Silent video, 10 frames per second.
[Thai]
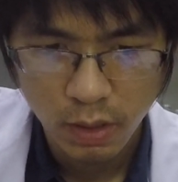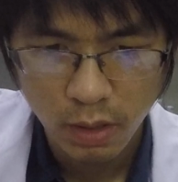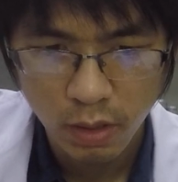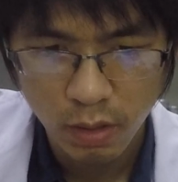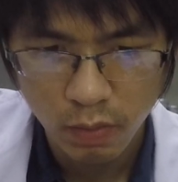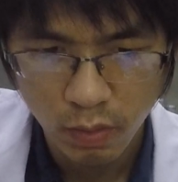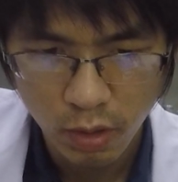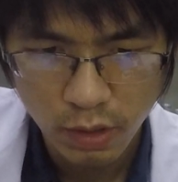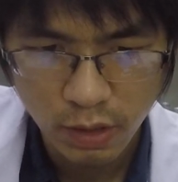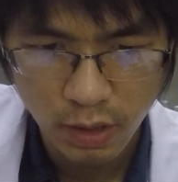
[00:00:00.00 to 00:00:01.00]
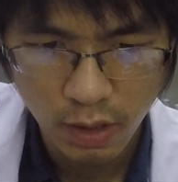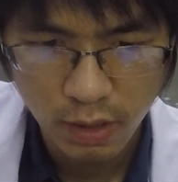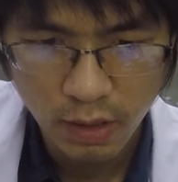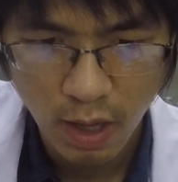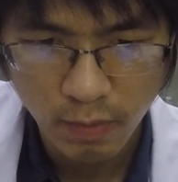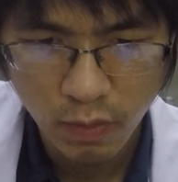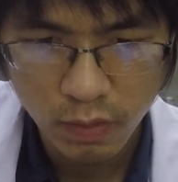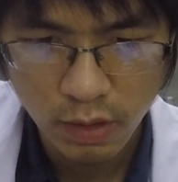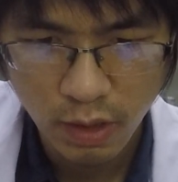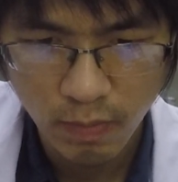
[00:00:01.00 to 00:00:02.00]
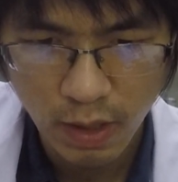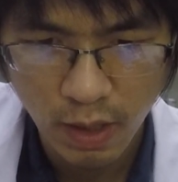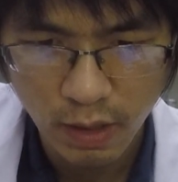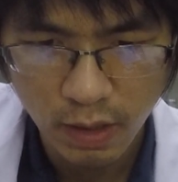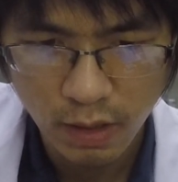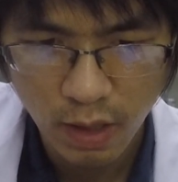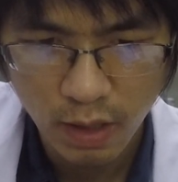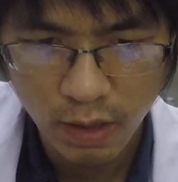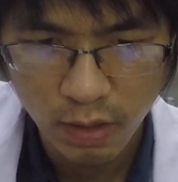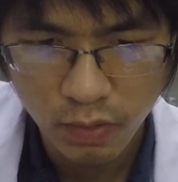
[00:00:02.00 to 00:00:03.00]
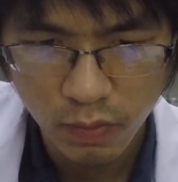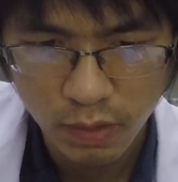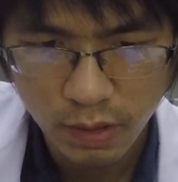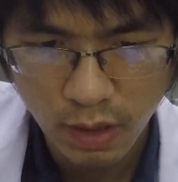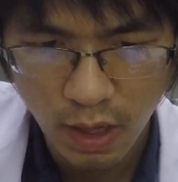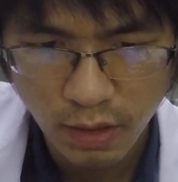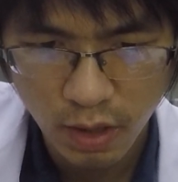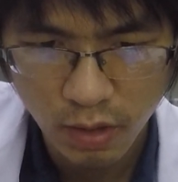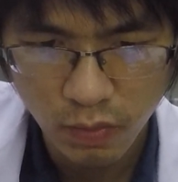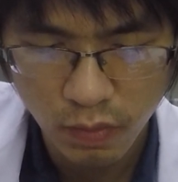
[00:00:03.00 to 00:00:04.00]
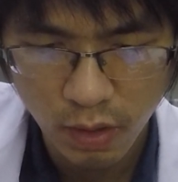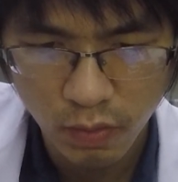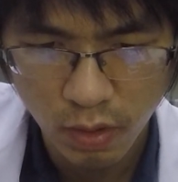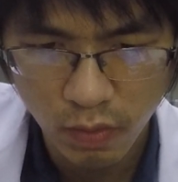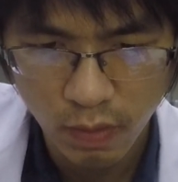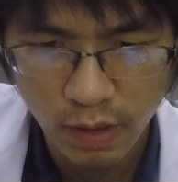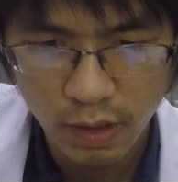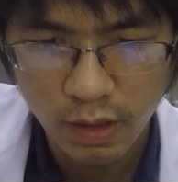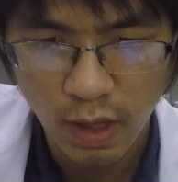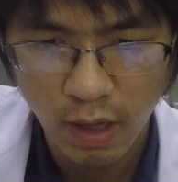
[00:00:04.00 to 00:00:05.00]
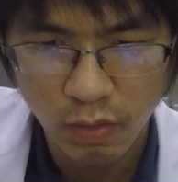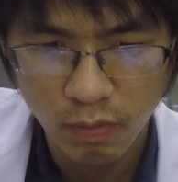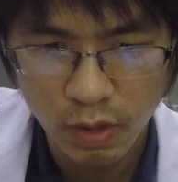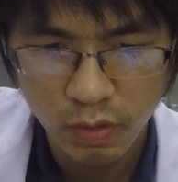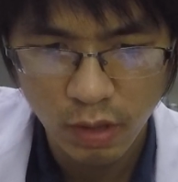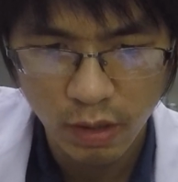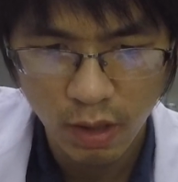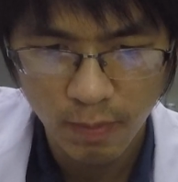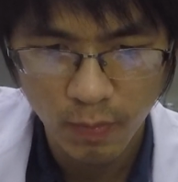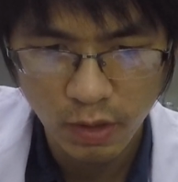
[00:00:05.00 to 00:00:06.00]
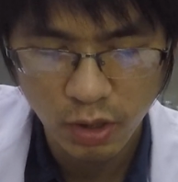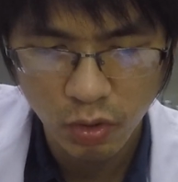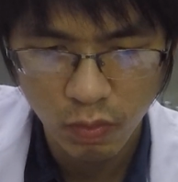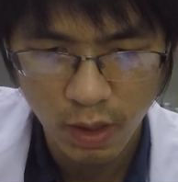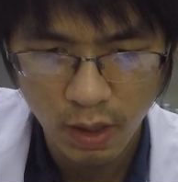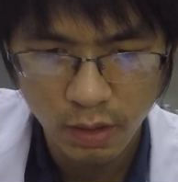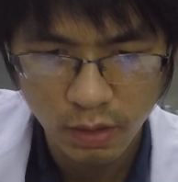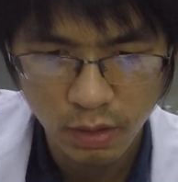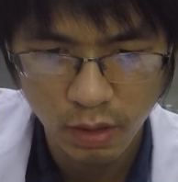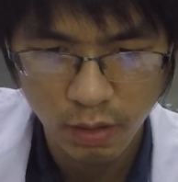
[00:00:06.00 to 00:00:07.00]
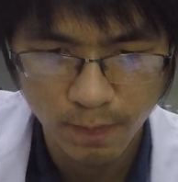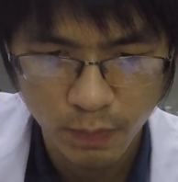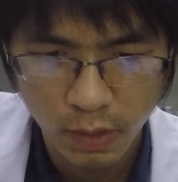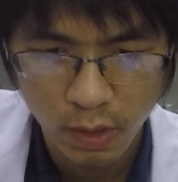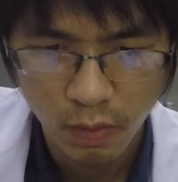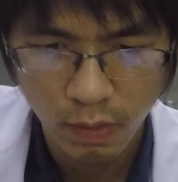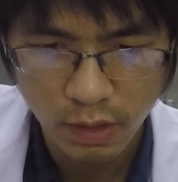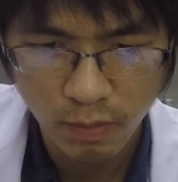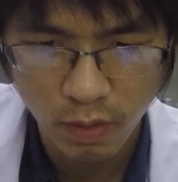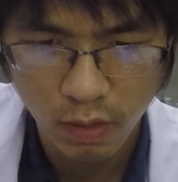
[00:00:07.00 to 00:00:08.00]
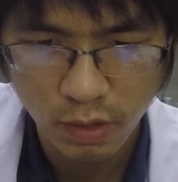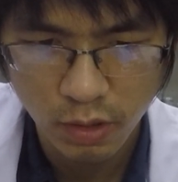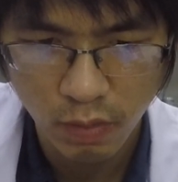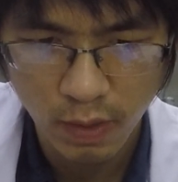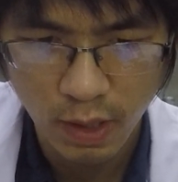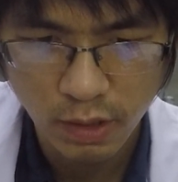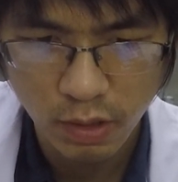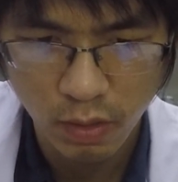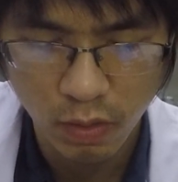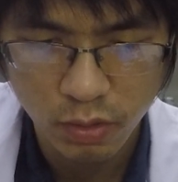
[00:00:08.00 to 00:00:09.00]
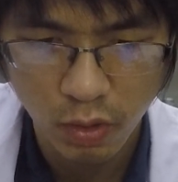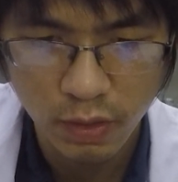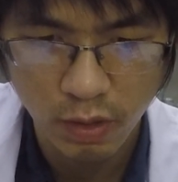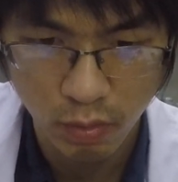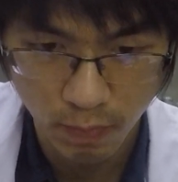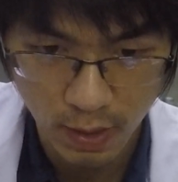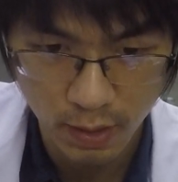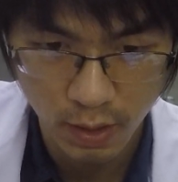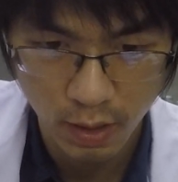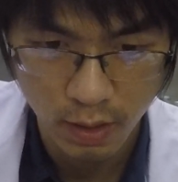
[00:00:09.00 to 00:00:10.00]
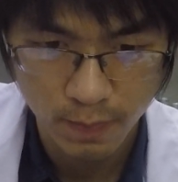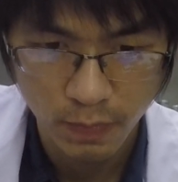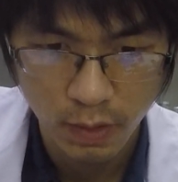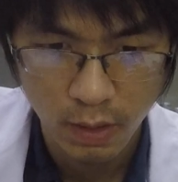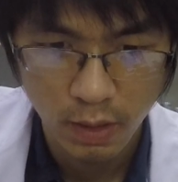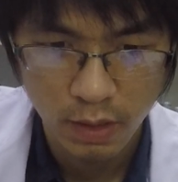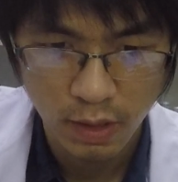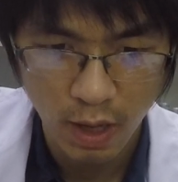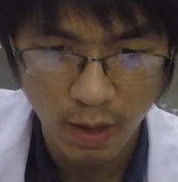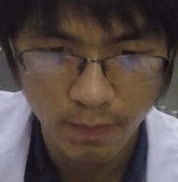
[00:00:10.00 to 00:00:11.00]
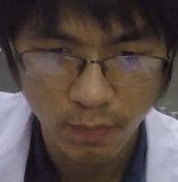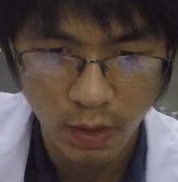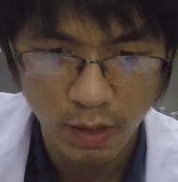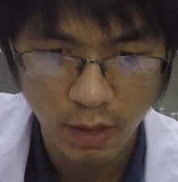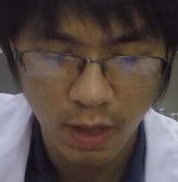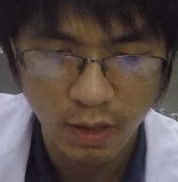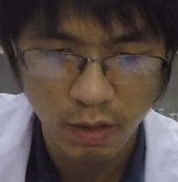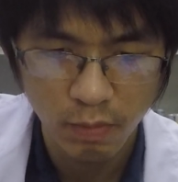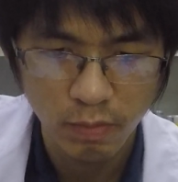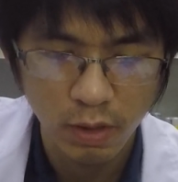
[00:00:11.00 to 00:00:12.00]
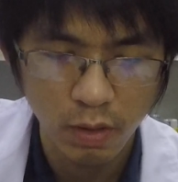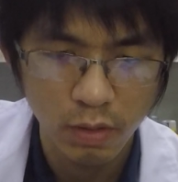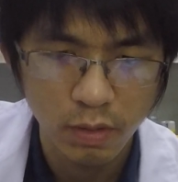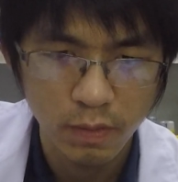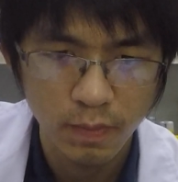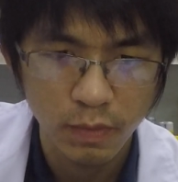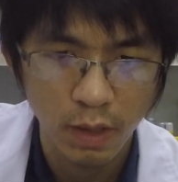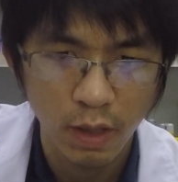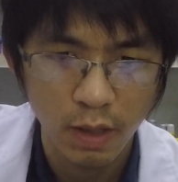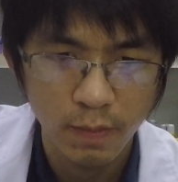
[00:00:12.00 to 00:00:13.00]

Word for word: ก็หัวข้อที่ 7 นะฮะสามโรคที่สามารถหายเองได้ และกระทรวงสาธารณสุขได้รณรงค์ให้รักษาโดยไม่ต้องใช้ยาปฏิชีวนะ คือ 1. หวัดเจ็บคอจากเชื้อไวรัส 2. ท้องเสียทั่วไปนะฮะ 3. แผลสะอาดที่ไม่มีหนองนะฮะ